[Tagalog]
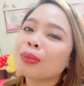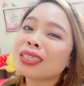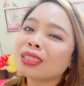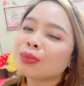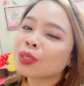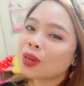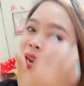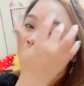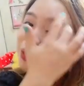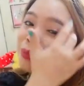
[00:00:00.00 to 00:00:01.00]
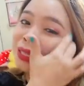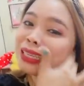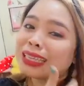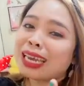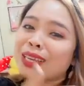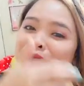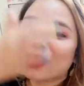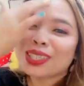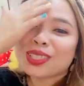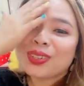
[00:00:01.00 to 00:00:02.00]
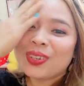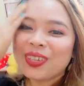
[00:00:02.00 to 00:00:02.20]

please subscribe ibit kayo sa part ko